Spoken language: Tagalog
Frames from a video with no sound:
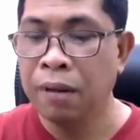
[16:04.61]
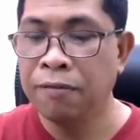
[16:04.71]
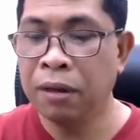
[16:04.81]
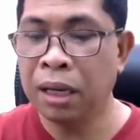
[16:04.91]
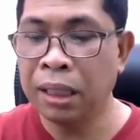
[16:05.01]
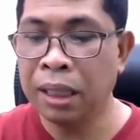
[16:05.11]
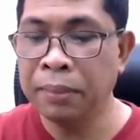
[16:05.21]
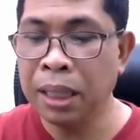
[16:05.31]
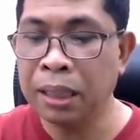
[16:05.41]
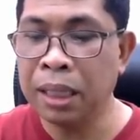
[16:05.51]
For I
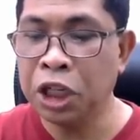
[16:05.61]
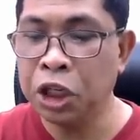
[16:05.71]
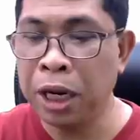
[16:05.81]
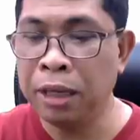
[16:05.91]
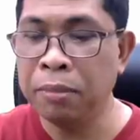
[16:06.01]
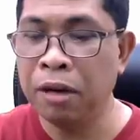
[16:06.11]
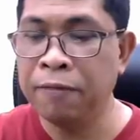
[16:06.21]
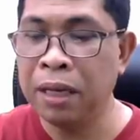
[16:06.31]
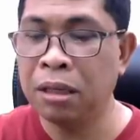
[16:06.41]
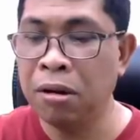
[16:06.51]
am not ashamed
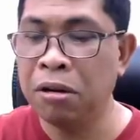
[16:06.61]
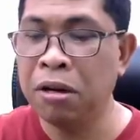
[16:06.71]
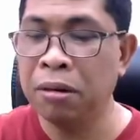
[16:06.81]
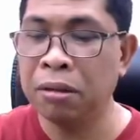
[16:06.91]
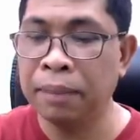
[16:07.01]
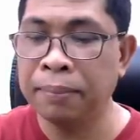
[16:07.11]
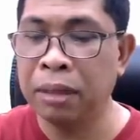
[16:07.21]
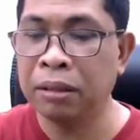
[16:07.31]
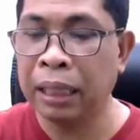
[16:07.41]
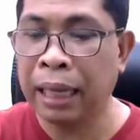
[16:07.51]
of this good news
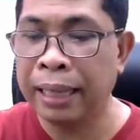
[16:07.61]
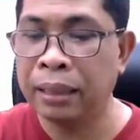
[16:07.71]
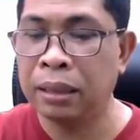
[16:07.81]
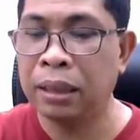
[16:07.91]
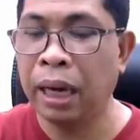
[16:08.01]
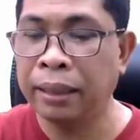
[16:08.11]
about Christ.